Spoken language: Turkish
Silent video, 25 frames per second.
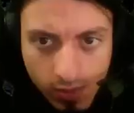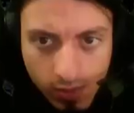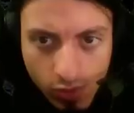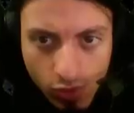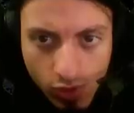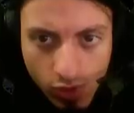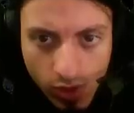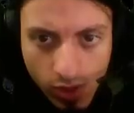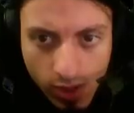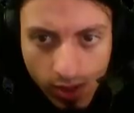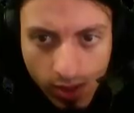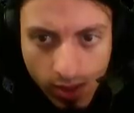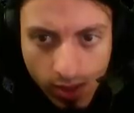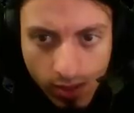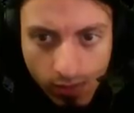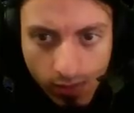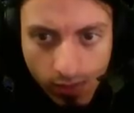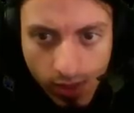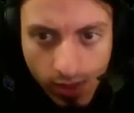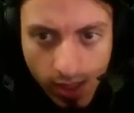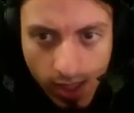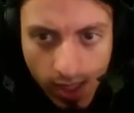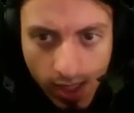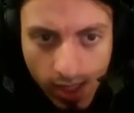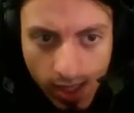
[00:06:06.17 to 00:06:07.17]
Şu
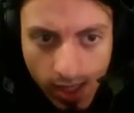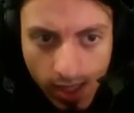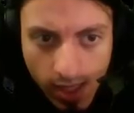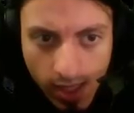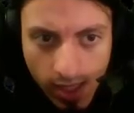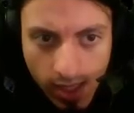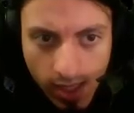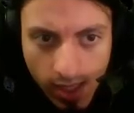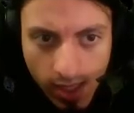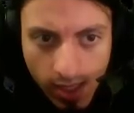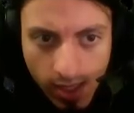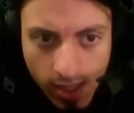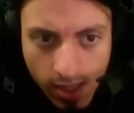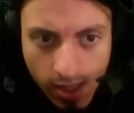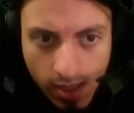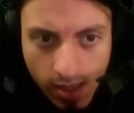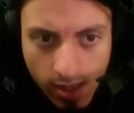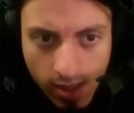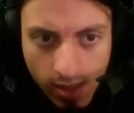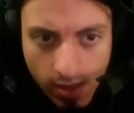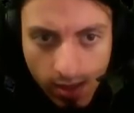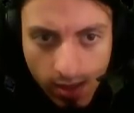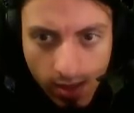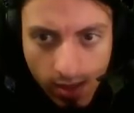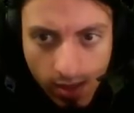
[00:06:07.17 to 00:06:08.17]
yalıtımlı yeleğe
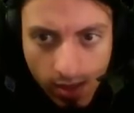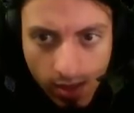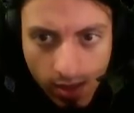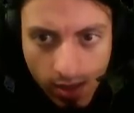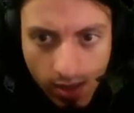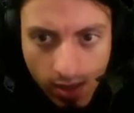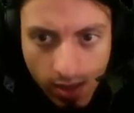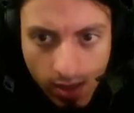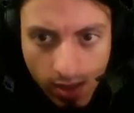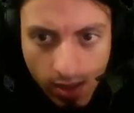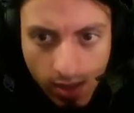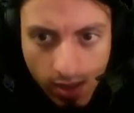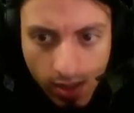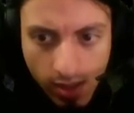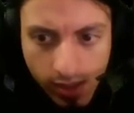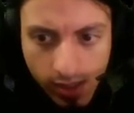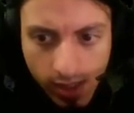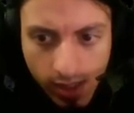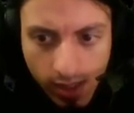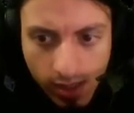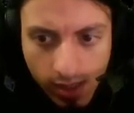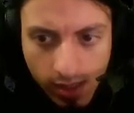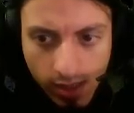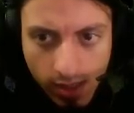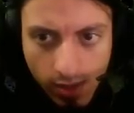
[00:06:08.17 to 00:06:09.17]

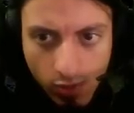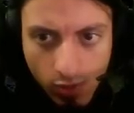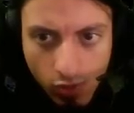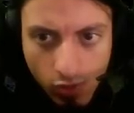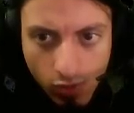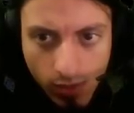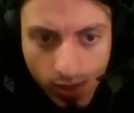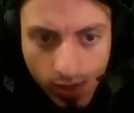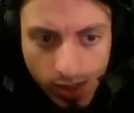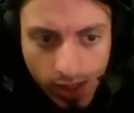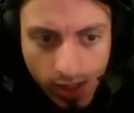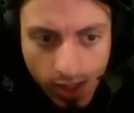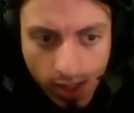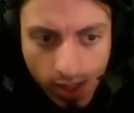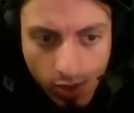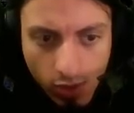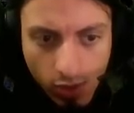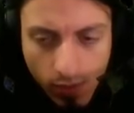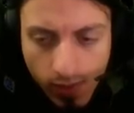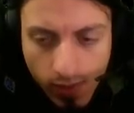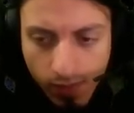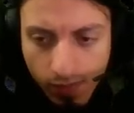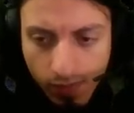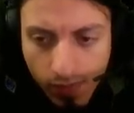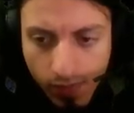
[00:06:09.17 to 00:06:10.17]
hasattan kumaş
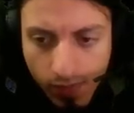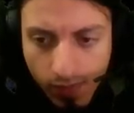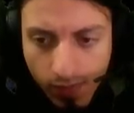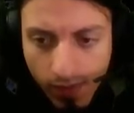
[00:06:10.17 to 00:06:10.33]
geliyor.